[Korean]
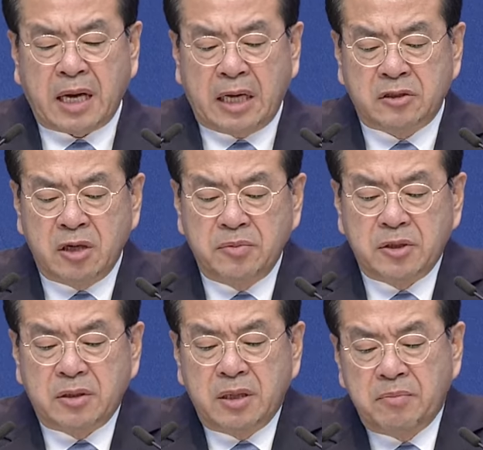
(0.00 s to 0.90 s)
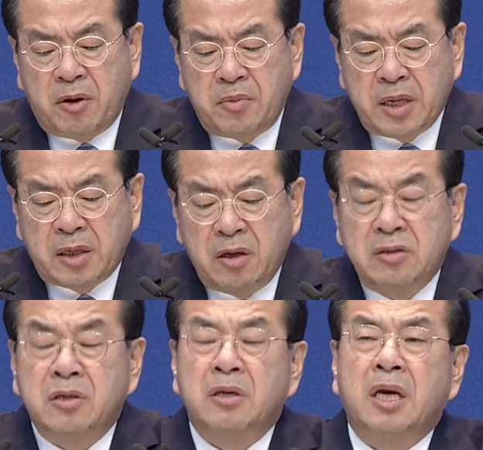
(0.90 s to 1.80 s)
가처분 법원의
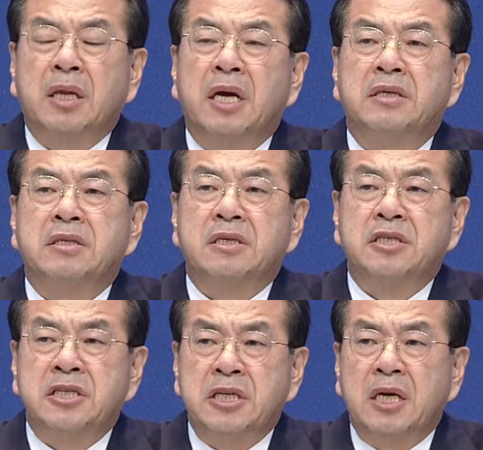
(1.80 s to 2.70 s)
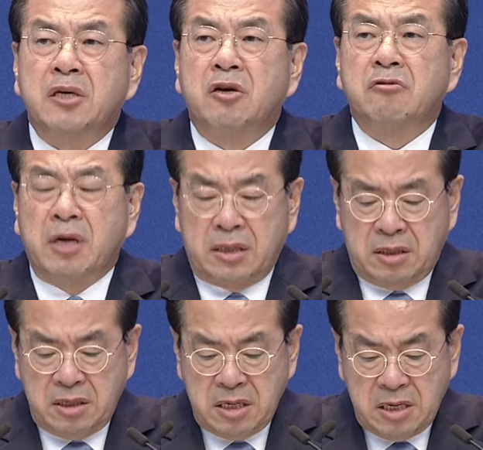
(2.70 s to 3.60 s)
결정에 대한 그 시행
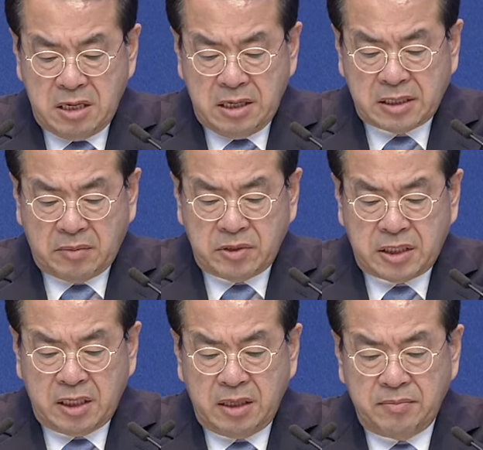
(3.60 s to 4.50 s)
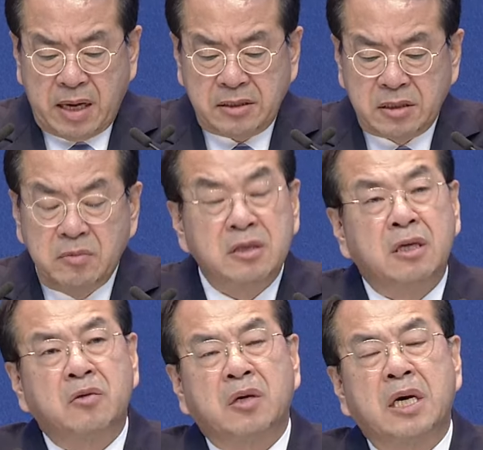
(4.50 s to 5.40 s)
결과를 예, 잠시 말씀을
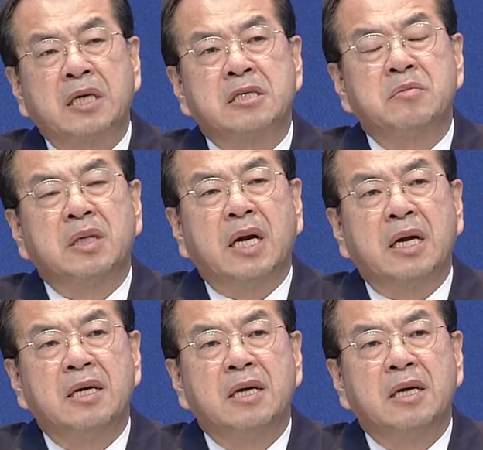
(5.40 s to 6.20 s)
드리도록 하겠습니다.